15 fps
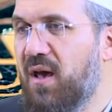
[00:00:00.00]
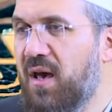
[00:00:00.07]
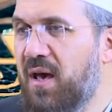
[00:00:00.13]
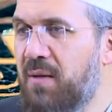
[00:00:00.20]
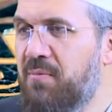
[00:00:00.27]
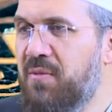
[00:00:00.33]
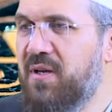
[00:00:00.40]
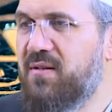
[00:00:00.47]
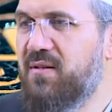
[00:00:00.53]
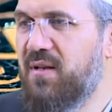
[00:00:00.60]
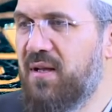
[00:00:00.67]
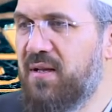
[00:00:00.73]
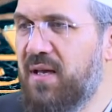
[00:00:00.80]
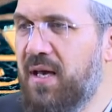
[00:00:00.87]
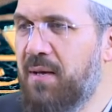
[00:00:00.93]

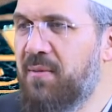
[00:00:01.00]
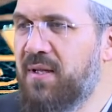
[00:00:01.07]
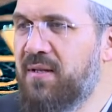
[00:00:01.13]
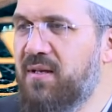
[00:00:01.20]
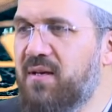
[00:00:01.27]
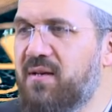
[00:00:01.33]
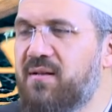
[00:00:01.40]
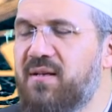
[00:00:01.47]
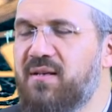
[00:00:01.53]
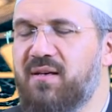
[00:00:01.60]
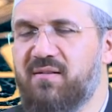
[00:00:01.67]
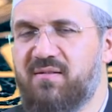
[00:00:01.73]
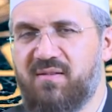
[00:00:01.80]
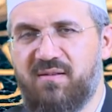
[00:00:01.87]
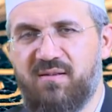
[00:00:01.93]
Emredileni hemen yerine
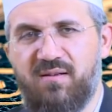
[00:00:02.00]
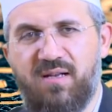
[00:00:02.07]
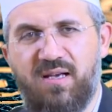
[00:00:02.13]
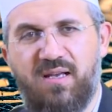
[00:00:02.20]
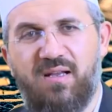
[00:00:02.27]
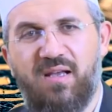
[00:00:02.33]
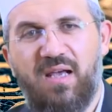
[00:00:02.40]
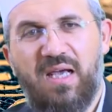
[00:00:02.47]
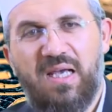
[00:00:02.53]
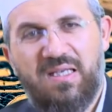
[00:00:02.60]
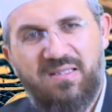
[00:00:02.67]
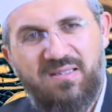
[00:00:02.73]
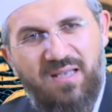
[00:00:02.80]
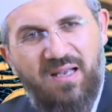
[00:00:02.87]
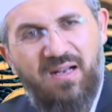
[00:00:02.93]
getirirler.
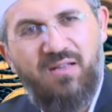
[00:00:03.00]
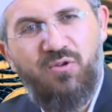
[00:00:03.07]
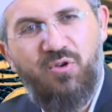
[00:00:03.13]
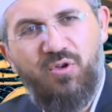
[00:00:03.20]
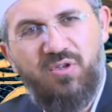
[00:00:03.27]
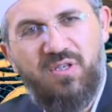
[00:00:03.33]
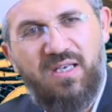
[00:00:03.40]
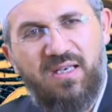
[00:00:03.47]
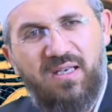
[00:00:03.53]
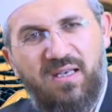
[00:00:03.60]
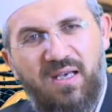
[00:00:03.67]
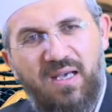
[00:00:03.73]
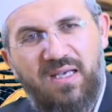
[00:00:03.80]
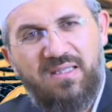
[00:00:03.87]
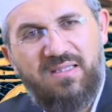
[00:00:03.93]
Sana diyor
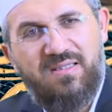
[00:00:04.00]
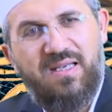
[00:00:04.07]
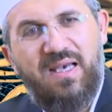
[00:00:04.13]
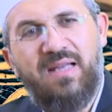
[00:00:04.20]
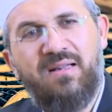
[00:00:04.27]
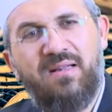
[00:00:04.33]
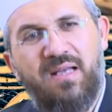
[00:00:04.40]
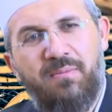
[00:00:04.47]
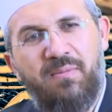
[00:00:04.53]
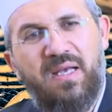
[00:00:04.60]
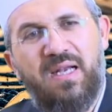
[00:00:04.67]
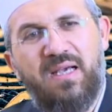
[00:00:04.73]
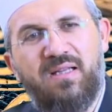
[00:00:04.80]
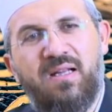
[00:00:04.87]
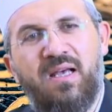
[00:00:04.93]
ki sen de
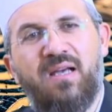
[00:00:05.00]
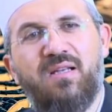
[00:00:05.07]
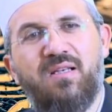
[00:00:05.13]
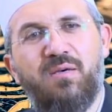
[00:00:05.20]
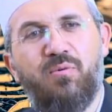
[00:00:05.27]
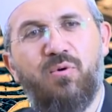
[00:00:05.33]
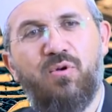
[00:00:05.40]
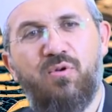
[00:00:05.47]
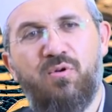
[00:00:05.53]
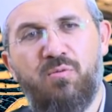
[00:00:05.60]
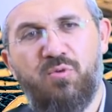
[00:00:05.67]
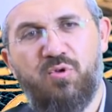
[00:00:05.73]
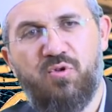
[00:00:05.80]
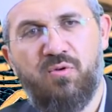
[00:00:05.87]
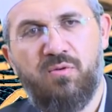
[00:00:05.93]
melekler gibi olur
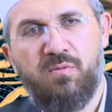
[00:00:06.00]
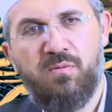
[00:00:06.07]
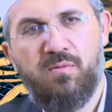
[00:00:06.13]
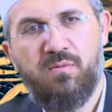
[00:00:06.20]
musun?